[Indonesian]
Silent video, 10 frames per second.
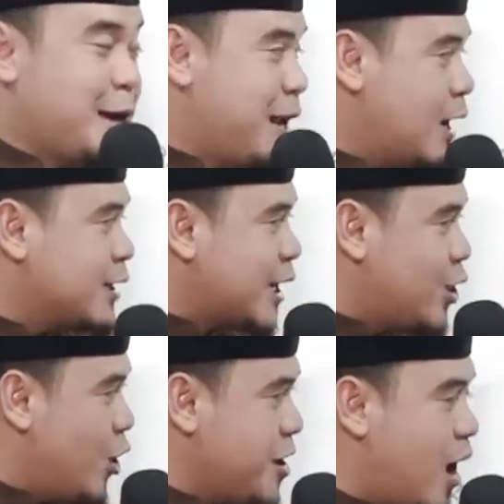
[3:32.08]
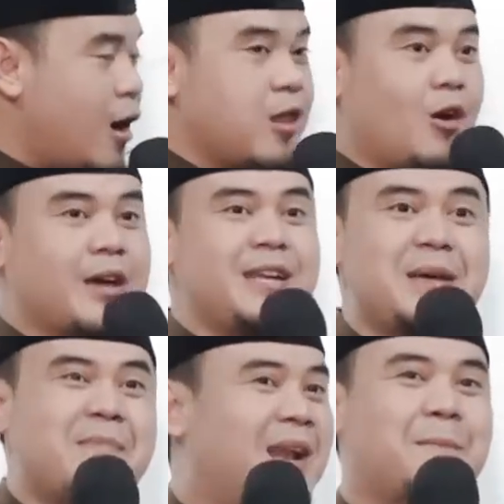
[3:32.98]
Dan ridhonya Allah
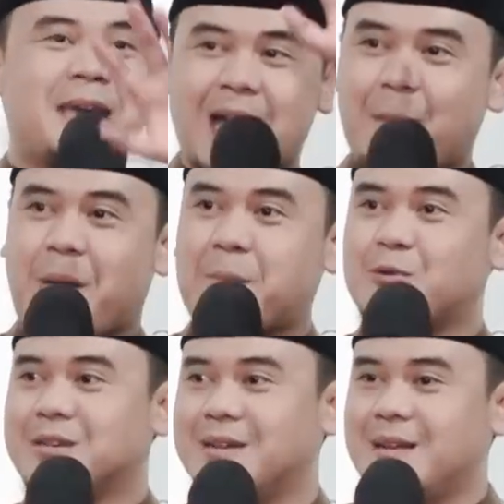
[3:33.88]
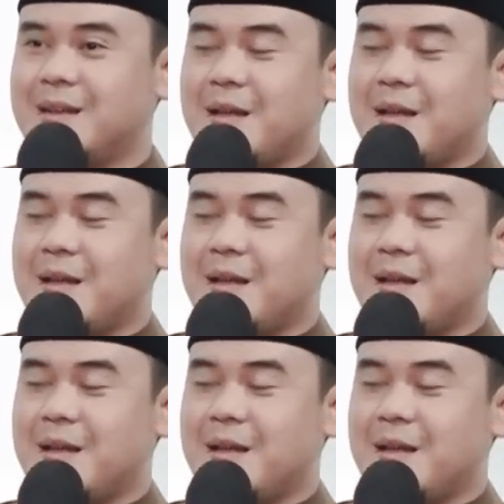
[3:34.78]
ini melebihi apapun.